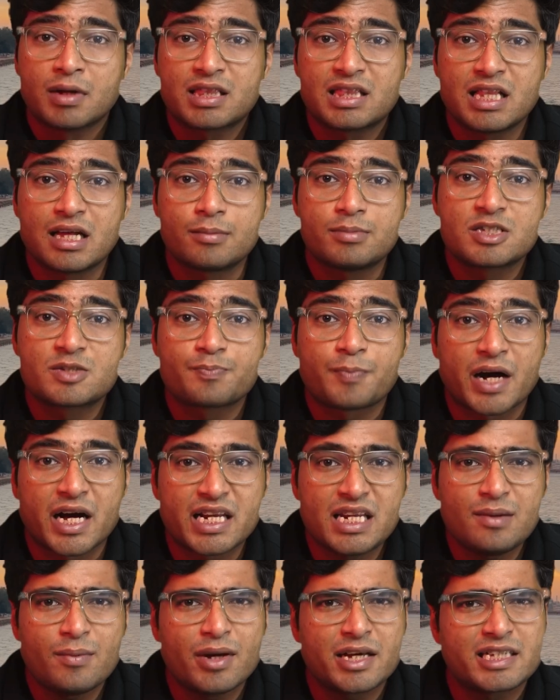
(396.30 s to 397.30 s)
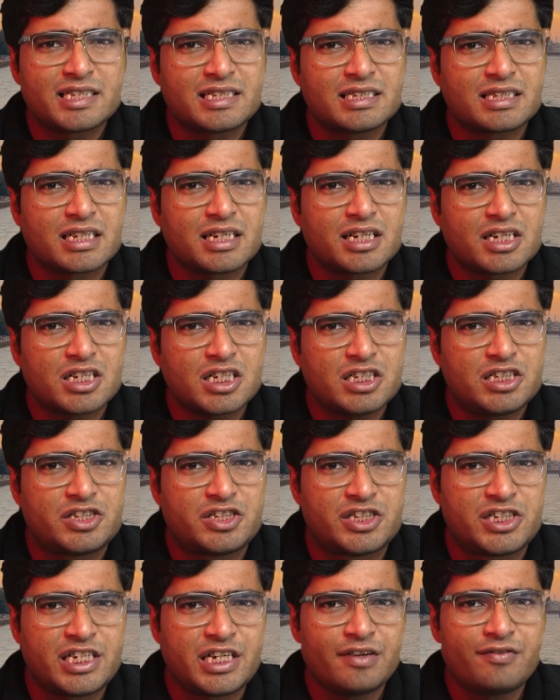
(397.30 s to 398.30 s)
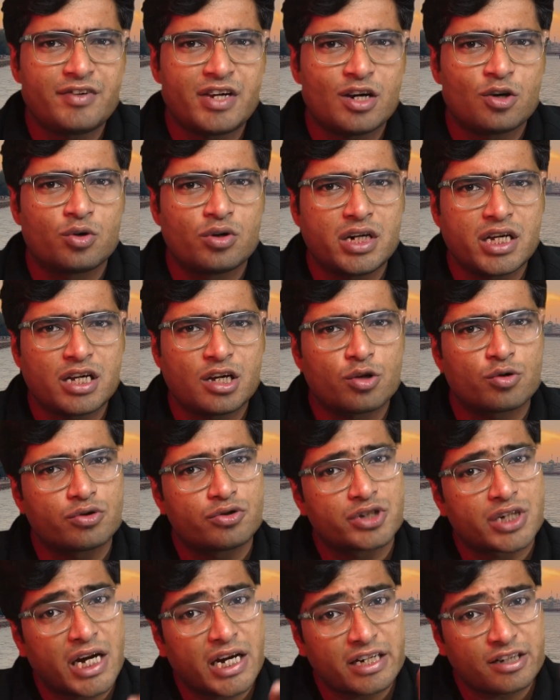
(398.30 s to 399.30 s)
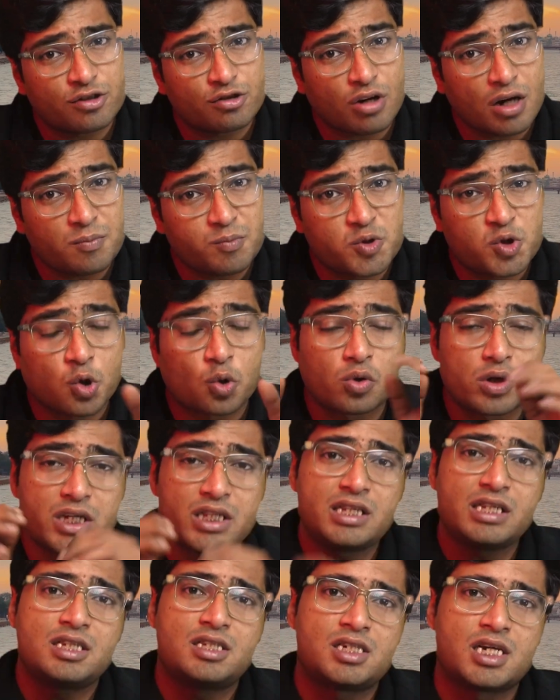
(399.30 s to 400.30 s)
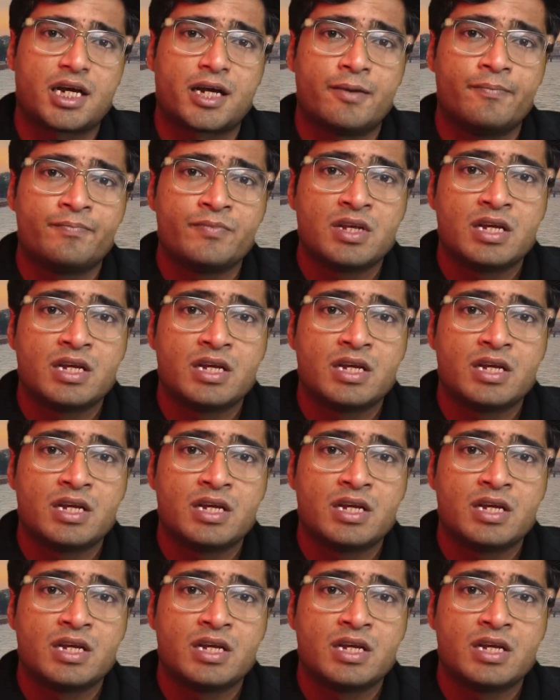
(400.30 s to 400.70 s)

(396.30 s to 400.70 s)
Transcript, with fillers: मतलब इस पानी में किसी तरह के जीव के होने की गुंजाइश तो आप छोड़ ही दीजिए